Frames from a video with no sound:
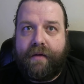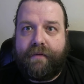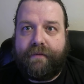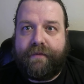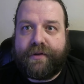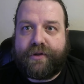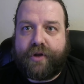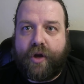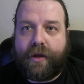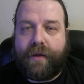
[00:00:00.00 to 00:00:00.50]

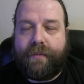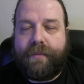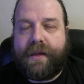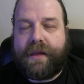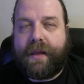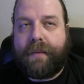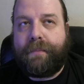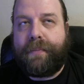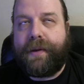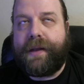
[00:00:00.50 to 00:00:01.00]
wysokimi
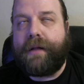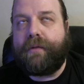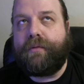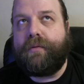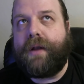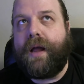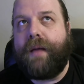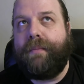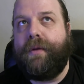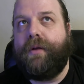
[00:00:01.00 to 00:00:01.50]

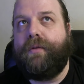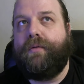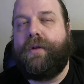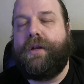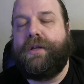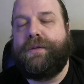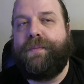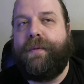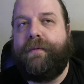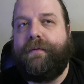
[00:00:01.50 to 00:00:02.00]
temperaturami,
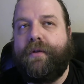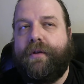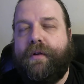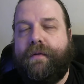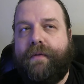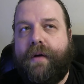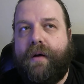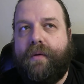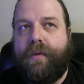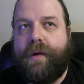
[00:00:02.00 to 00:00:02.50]
które
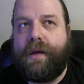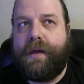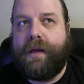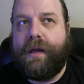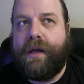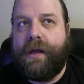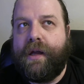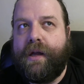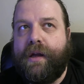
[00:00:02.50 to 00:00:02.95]
spowodowały